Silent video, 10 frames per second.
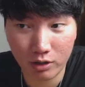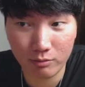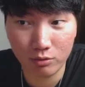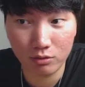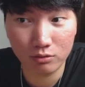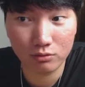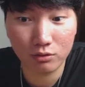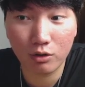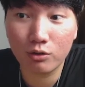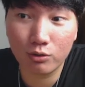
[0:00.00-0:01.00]
ribu
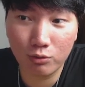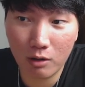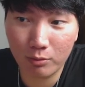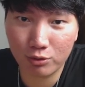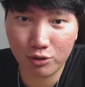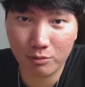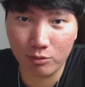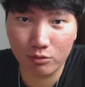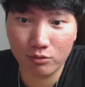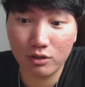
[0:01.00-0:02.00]
27
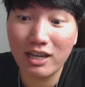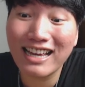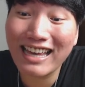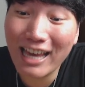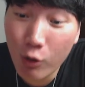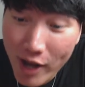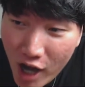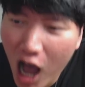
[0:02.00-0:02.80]
ribu Here we